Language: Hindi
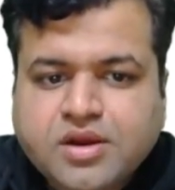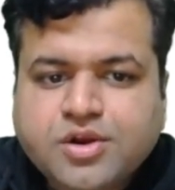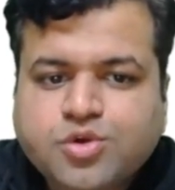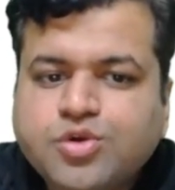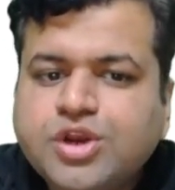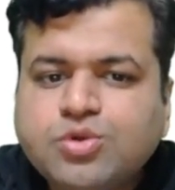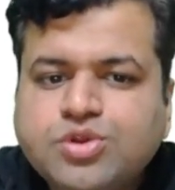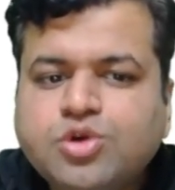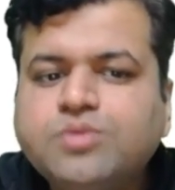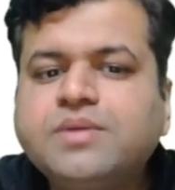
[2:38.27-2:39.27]
टू इंटू थ्री
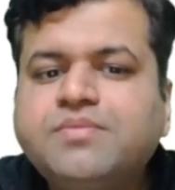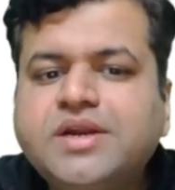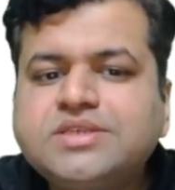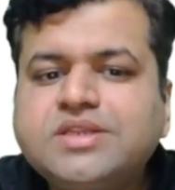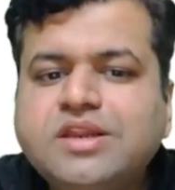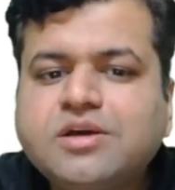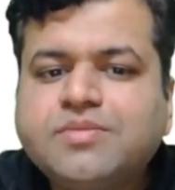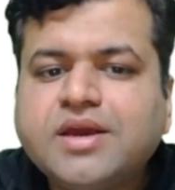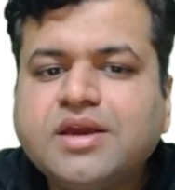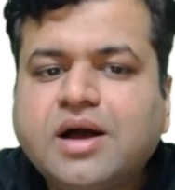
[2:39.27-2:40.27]
को भी हम बड़े इजिली लिख
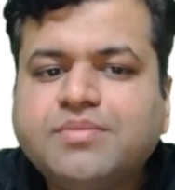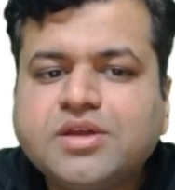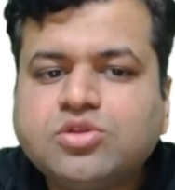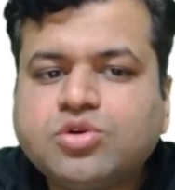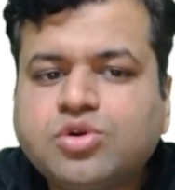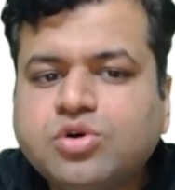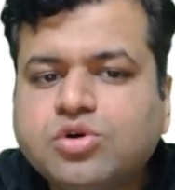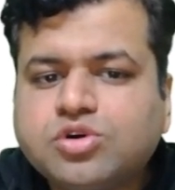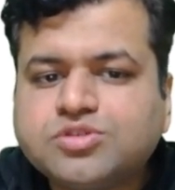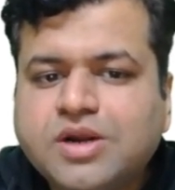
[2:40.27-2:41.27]
पाएंगे आप इन दोनों को
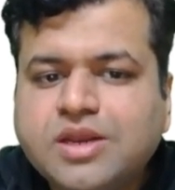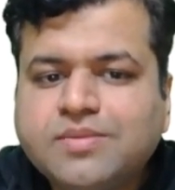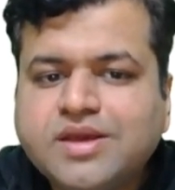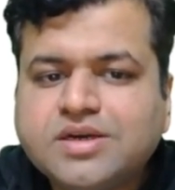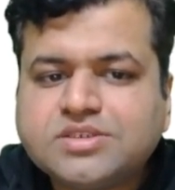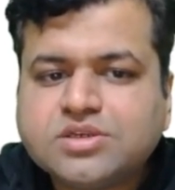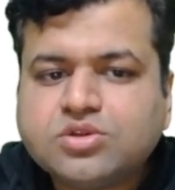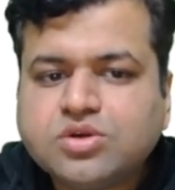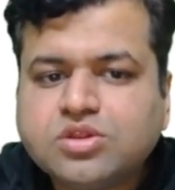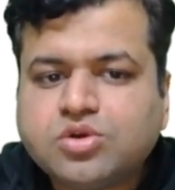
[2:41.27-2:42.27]
क्रॉस मल्टीप्लाई कर सकते
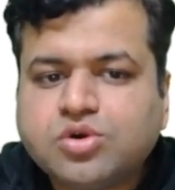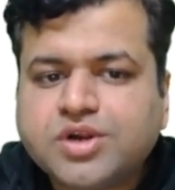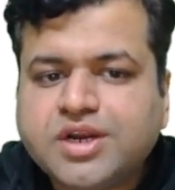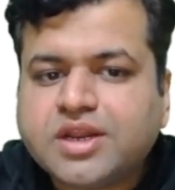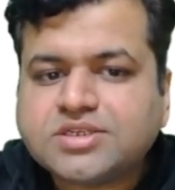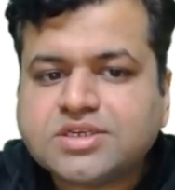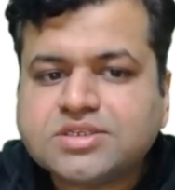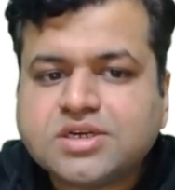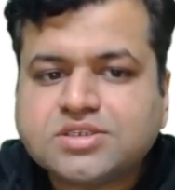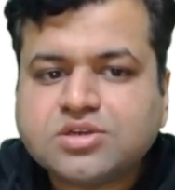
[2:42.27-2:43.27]
हो इन दोनों को इंटरचेंज
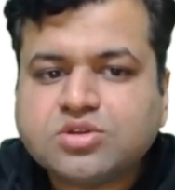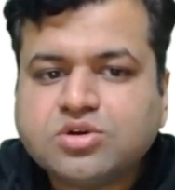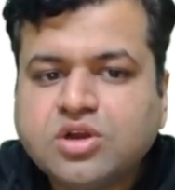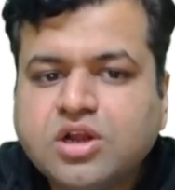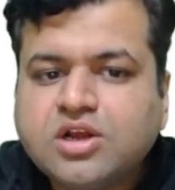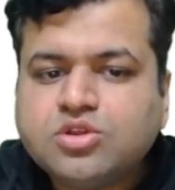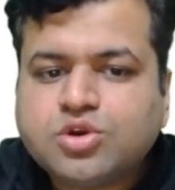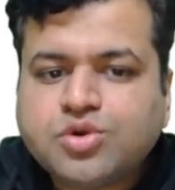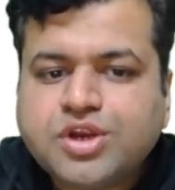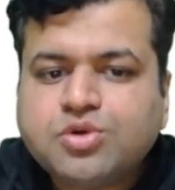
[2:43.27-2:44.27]
कर सकते हो तो
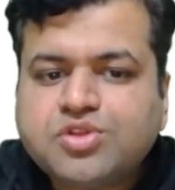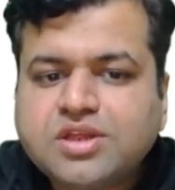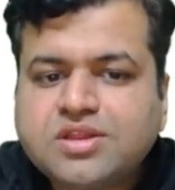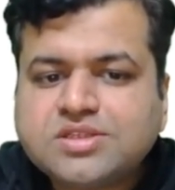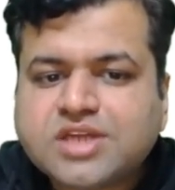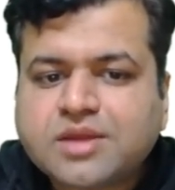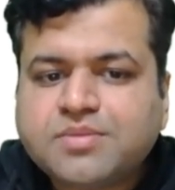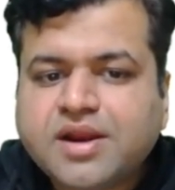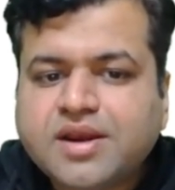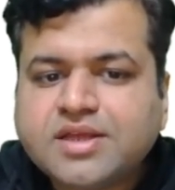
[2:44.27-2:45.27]
टू इंटू थ्री दिस कैन बी
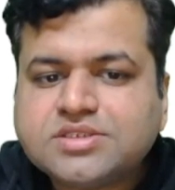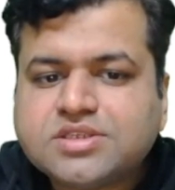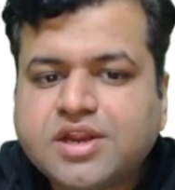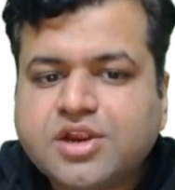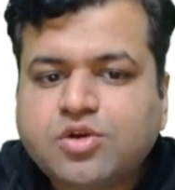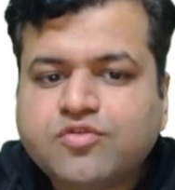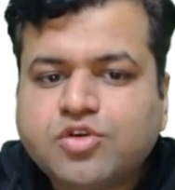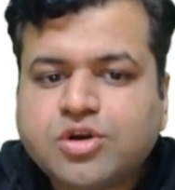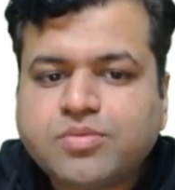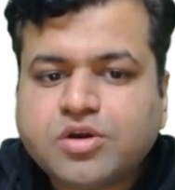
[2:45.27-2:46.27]
रिटर्न एज थ्री इंटू
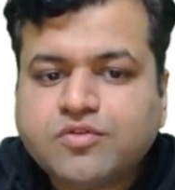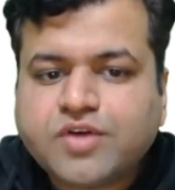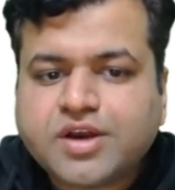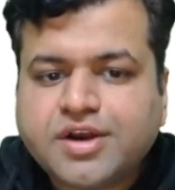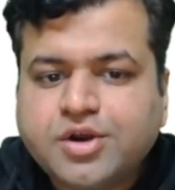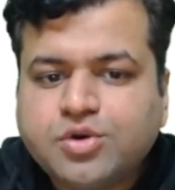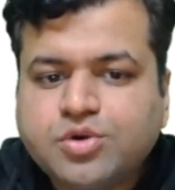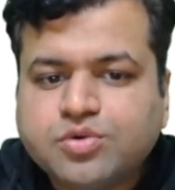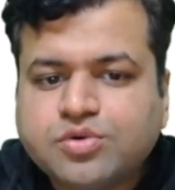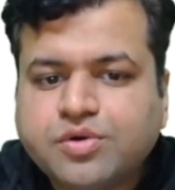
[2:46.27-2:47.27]
फोर अपॉन वन इंटू
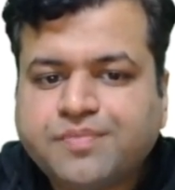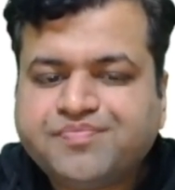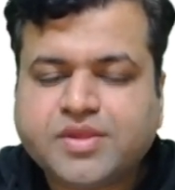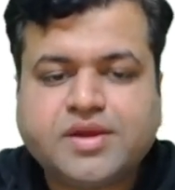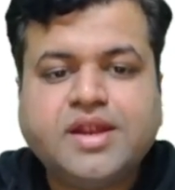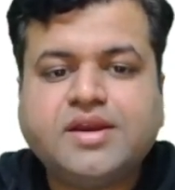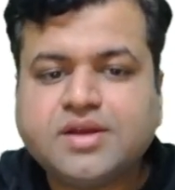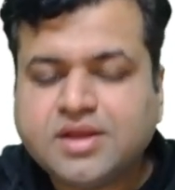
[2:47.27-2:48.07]
टू राइट